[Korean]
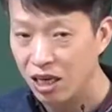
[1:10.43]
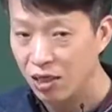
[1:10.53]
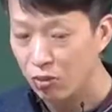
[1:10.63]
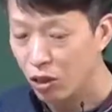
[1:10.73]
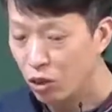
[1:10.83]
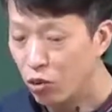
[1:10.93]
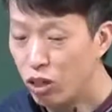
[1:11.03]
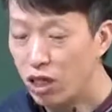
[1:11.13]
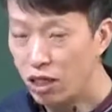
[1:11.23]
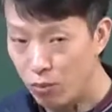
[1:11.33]
그러면 뭐
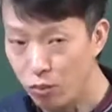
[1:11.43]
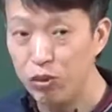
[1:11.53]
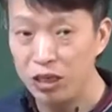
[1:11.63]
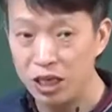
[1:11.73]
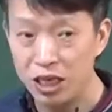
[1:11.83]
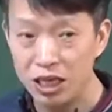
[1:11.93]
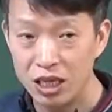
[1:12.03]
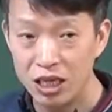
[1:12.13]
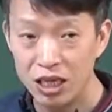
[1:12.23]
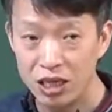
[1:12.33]
응고된 제품이지.
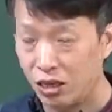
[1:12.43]
어,